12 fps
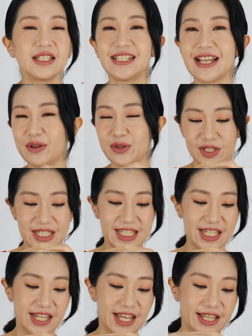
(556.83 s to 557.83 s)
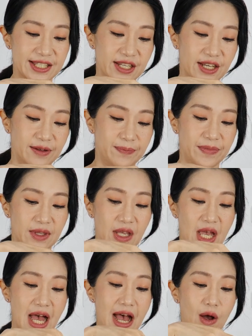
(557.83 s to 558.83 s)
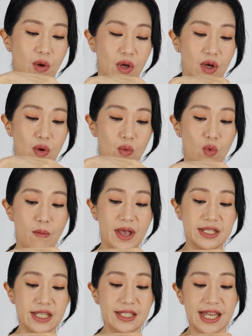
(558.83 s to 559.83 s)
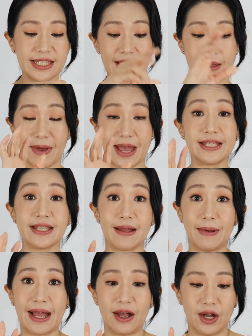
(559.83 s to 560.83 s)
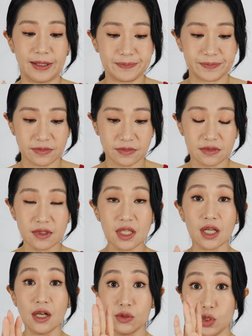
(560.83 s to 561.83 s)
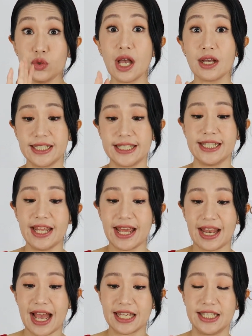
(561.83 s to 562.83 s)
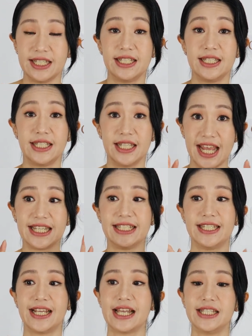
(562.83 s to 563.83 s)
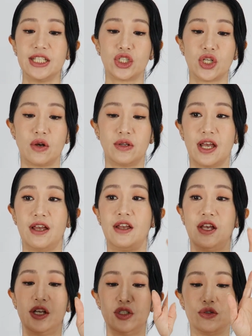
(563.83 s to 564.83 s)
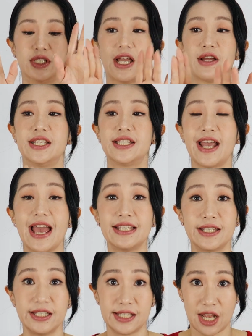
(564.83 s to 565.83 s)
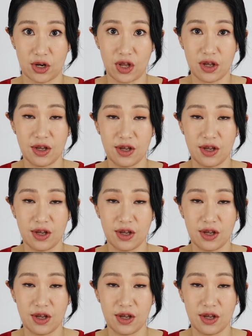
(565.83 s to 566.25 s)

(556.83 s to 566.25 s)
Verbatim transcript: 少女肌的颜色。好，我们现在 step by step 啦，哈。 最重要洗脸啊，洗脸洗干净之后呢，就是到你这个 essence 了